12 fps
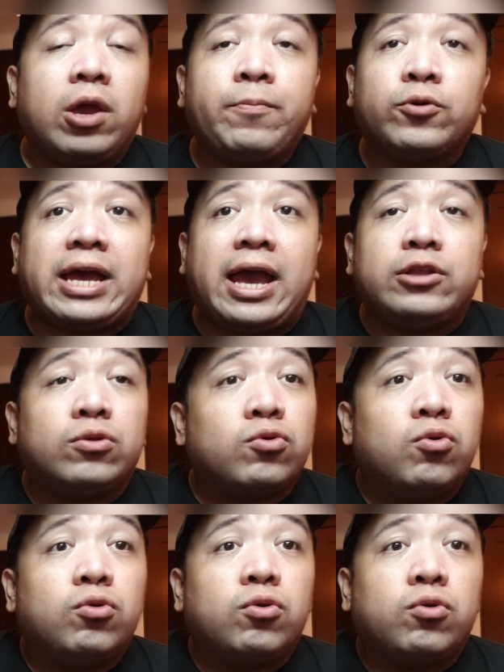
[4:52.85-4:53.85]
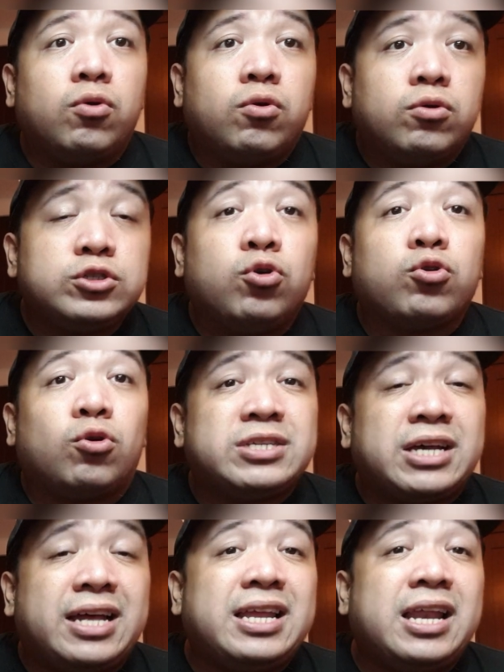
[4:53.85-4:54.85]
Okay po tayo doon kung kung siguro
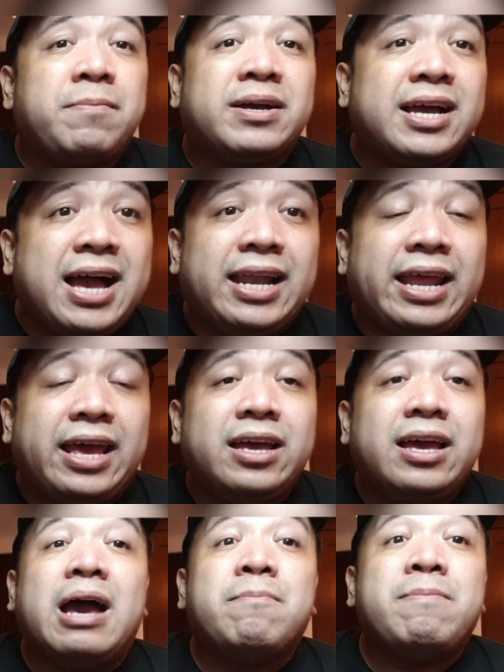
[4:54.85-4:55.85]
kung sa kanila manggagaling,